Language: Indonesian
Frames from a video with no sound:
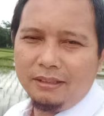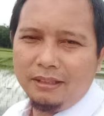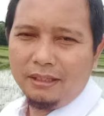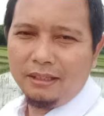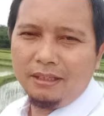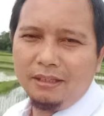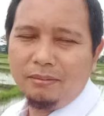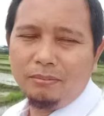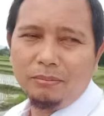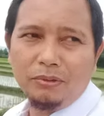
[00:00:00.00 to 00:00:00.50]

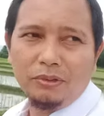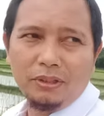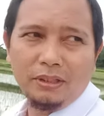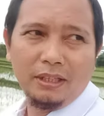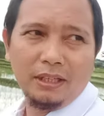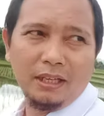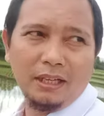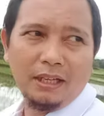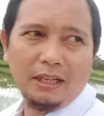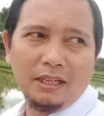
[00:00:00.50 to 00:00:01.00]

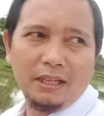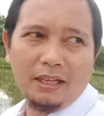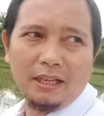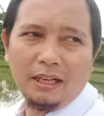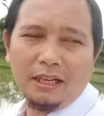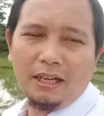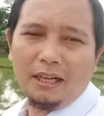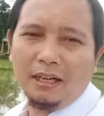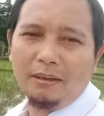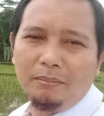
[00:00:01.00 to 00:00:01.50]
alhamdulillah
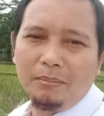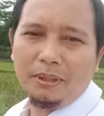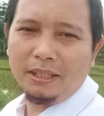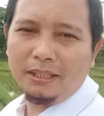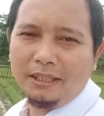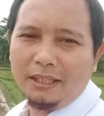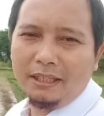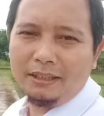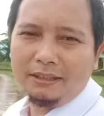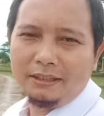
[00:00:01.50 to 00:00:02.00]

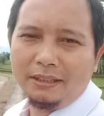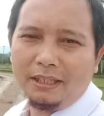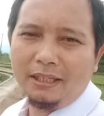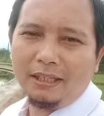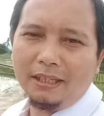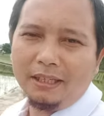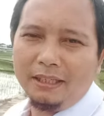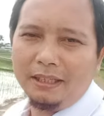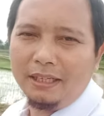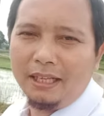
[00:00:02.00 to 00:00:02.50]
aman dan
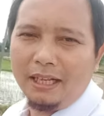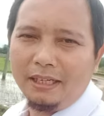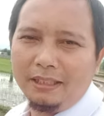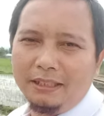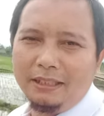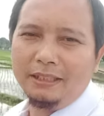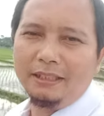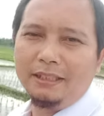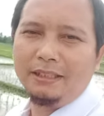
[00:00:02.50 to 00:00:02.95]
terkendali